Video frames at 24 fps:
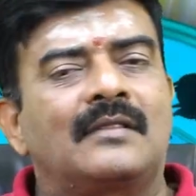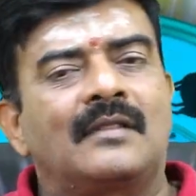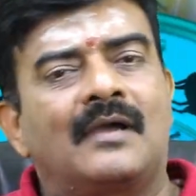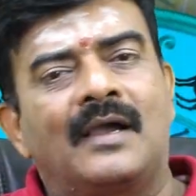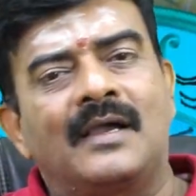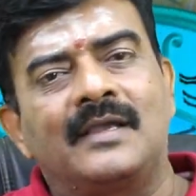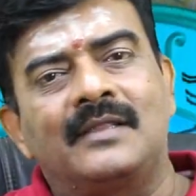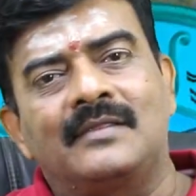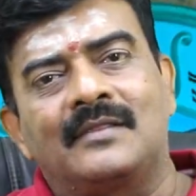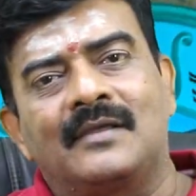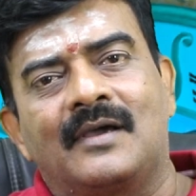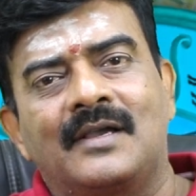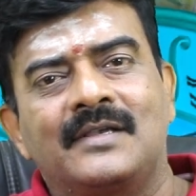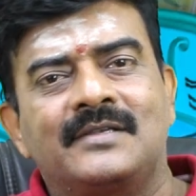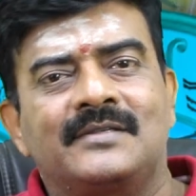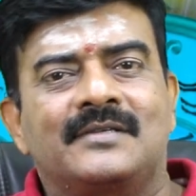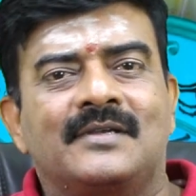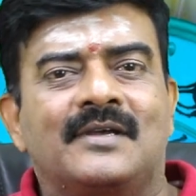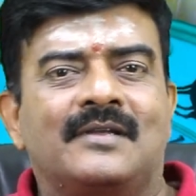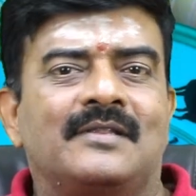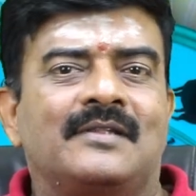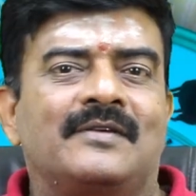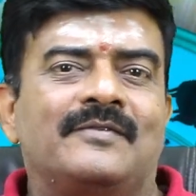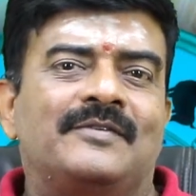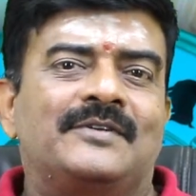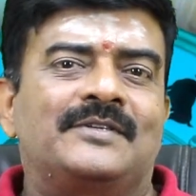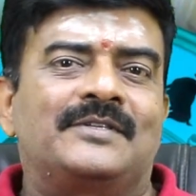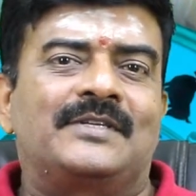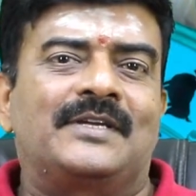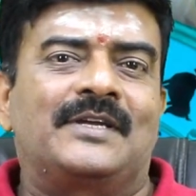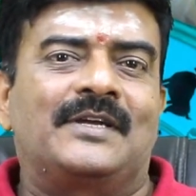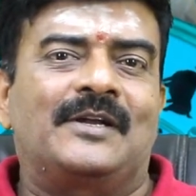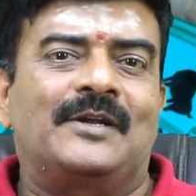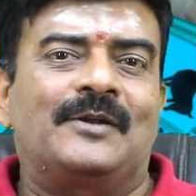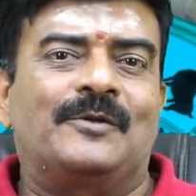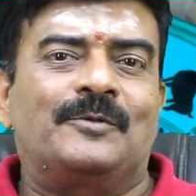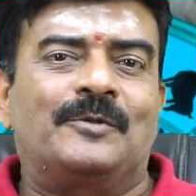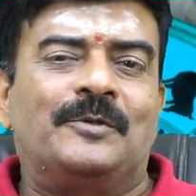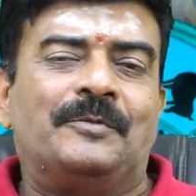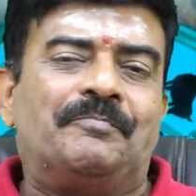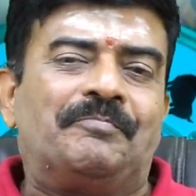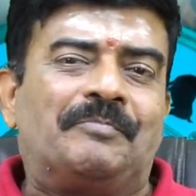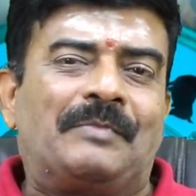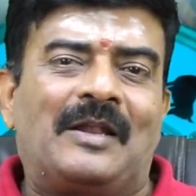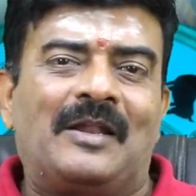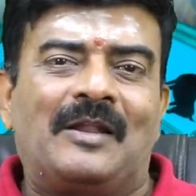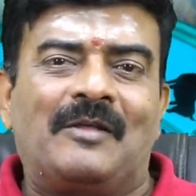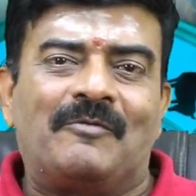தாய் தாய் சார்ந்த விஷயங்கள் வந்து
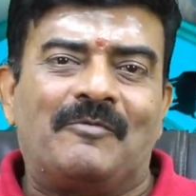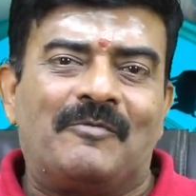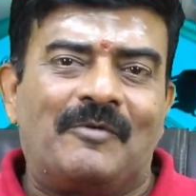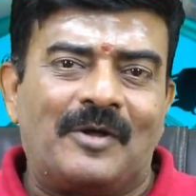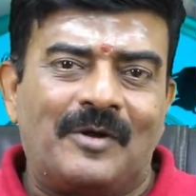நல்ல